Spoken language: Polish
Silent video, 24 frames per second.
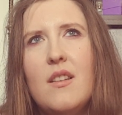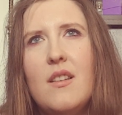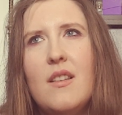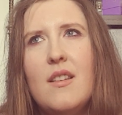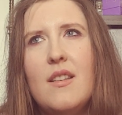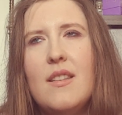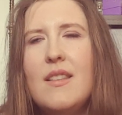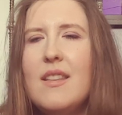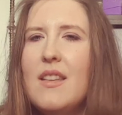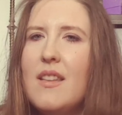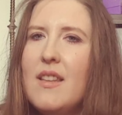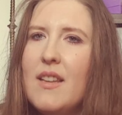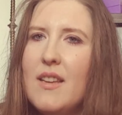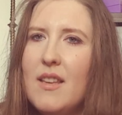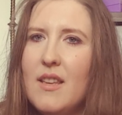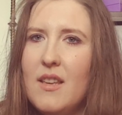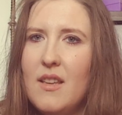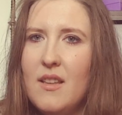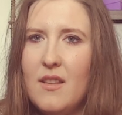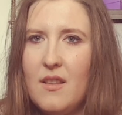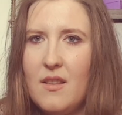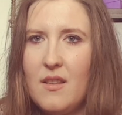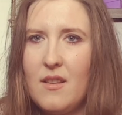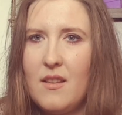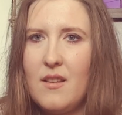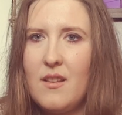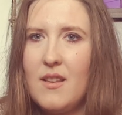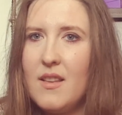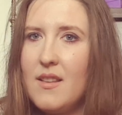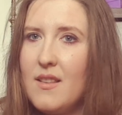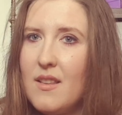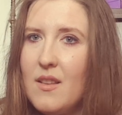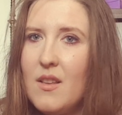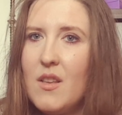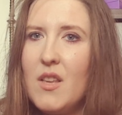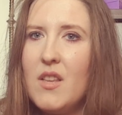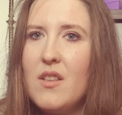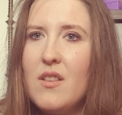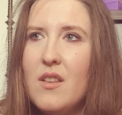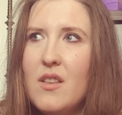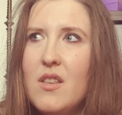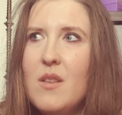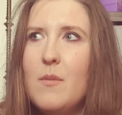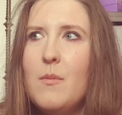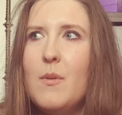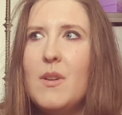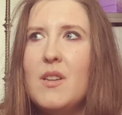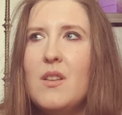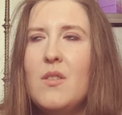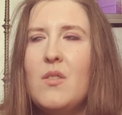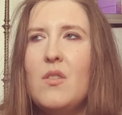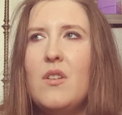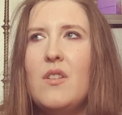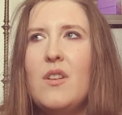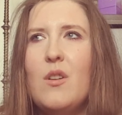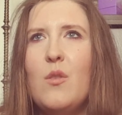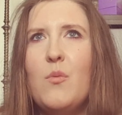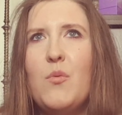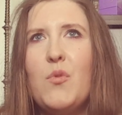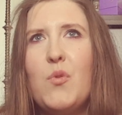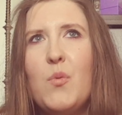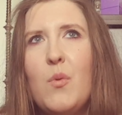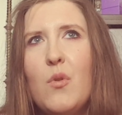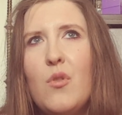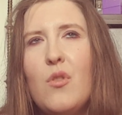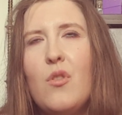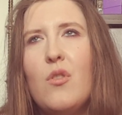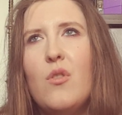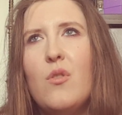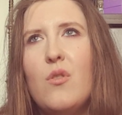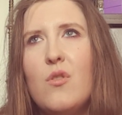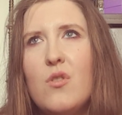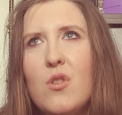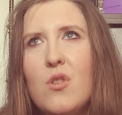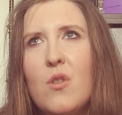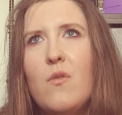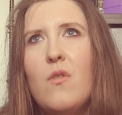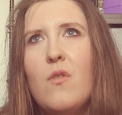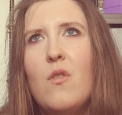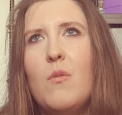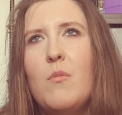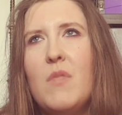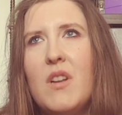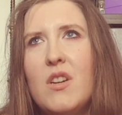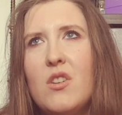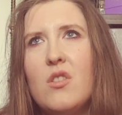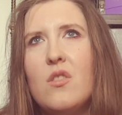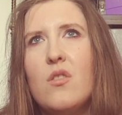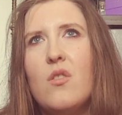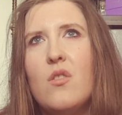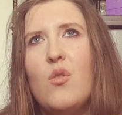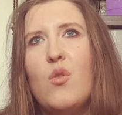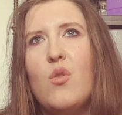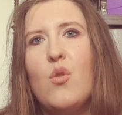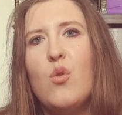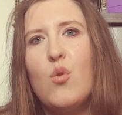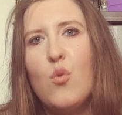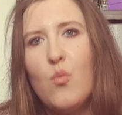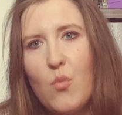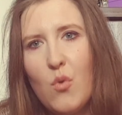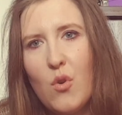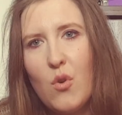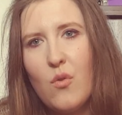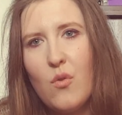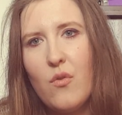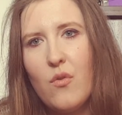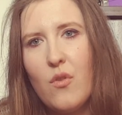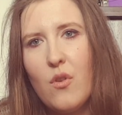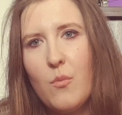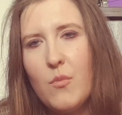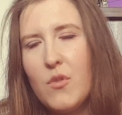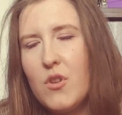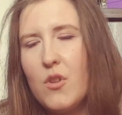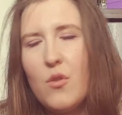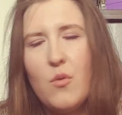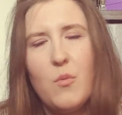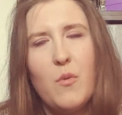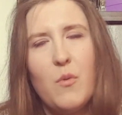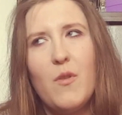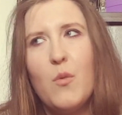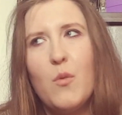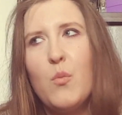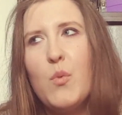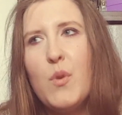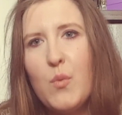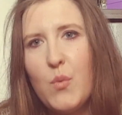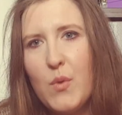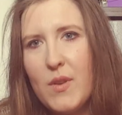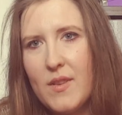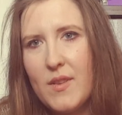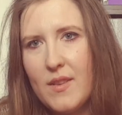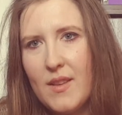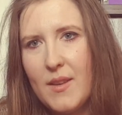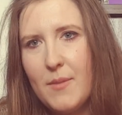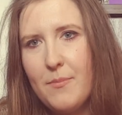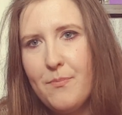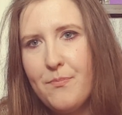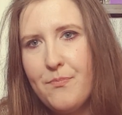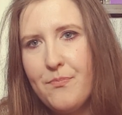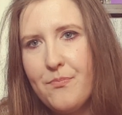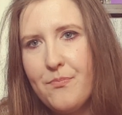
jest jednak inny. Jest, jest, idzie bardziej w stronę taką słodko-ryżową, mleczno-rumową, no nie rumową, whisky.